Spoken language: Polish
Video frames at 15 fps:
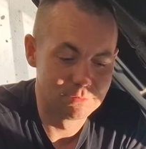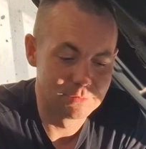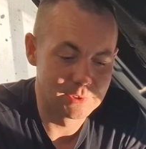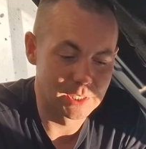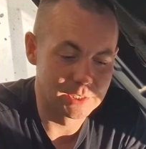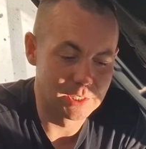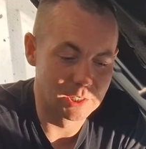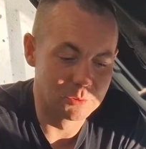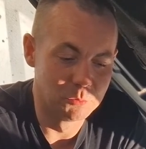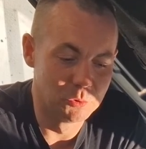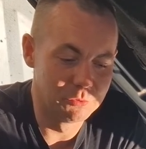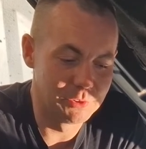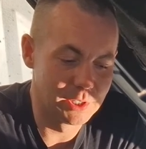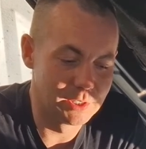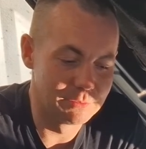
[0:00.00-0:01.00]
Tak jak
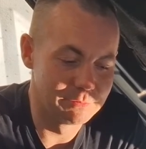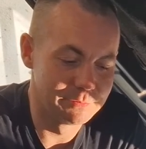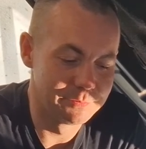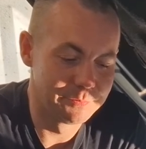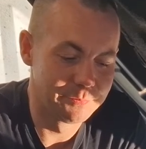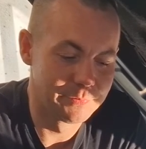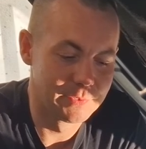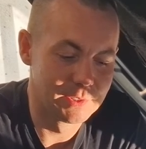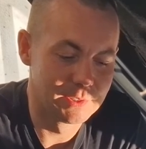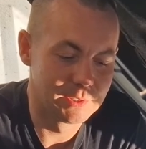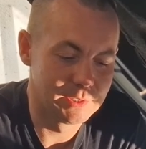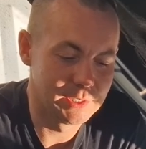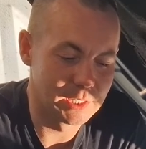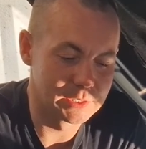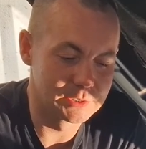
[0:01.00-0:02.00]
mówię,
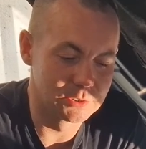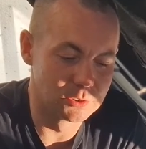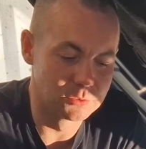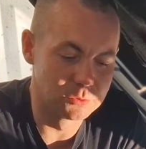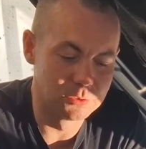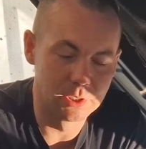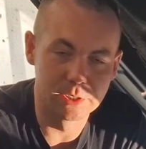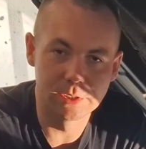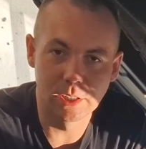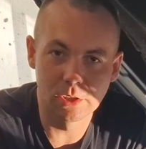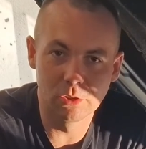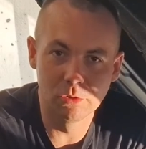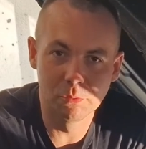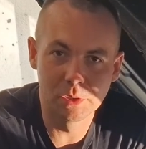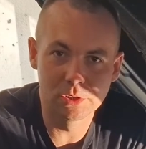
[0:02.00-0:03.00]
ja stosuję
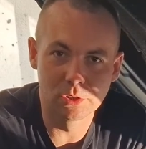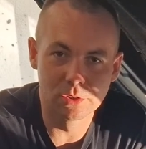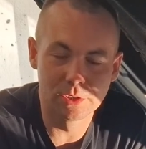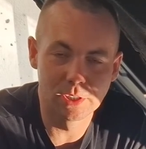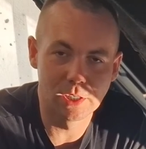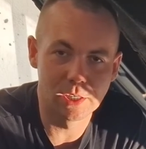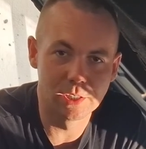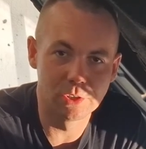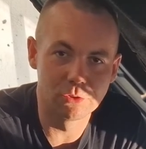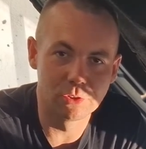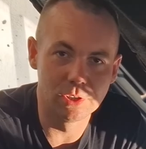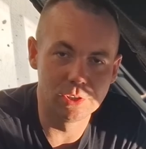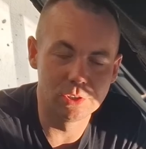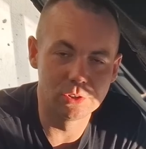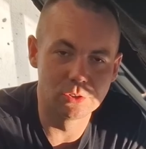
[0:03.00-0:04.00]
taką metodę, a
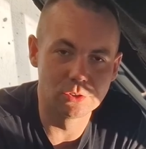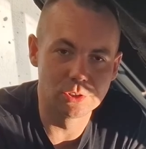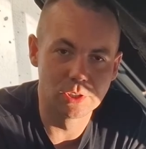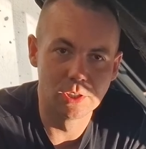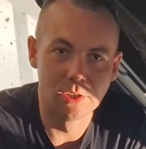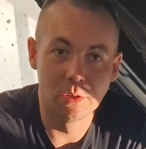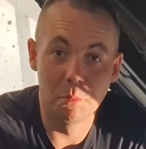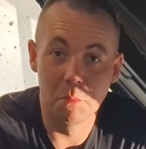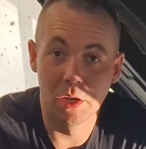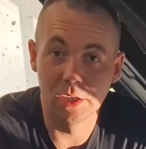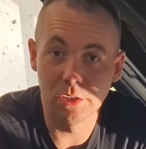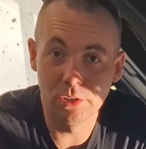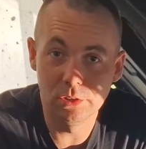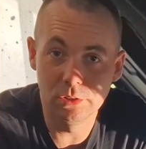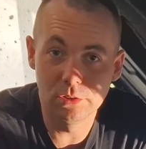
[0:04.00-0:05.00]
jeżeli ktoś ma
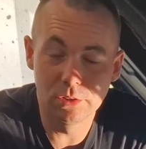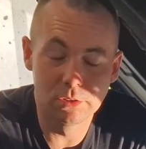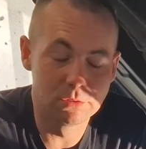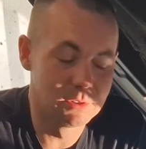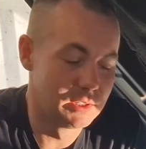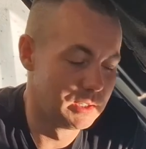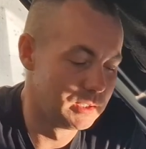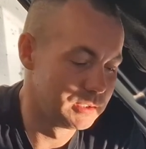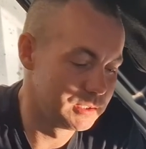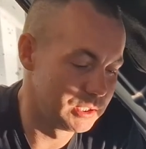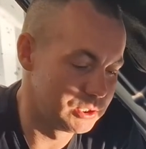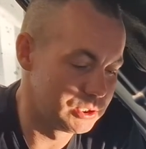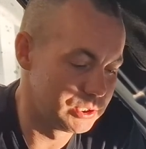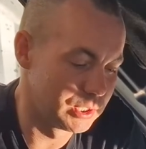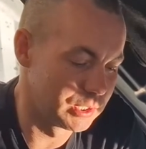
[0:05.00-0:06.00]
inną,
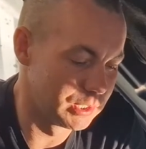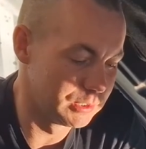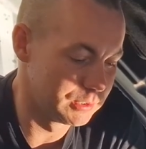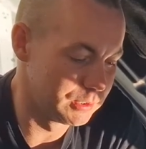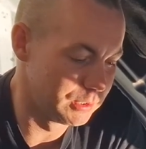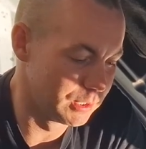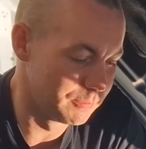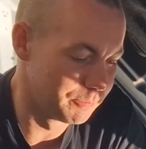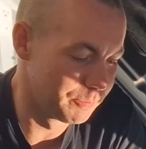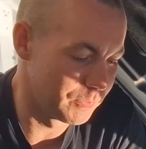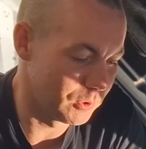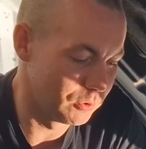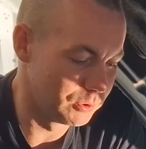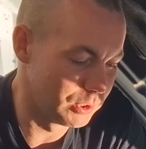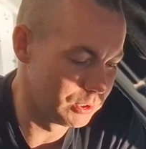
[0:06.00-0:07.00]
też się chętnie
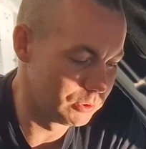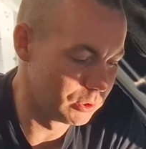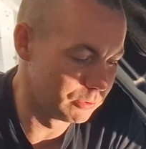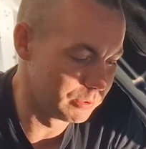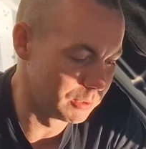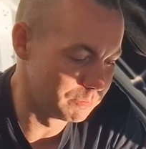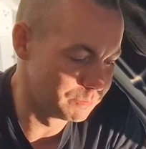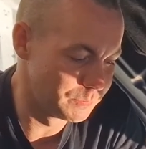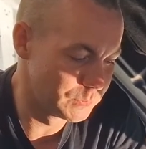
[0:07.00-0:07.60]
o niej dowiem.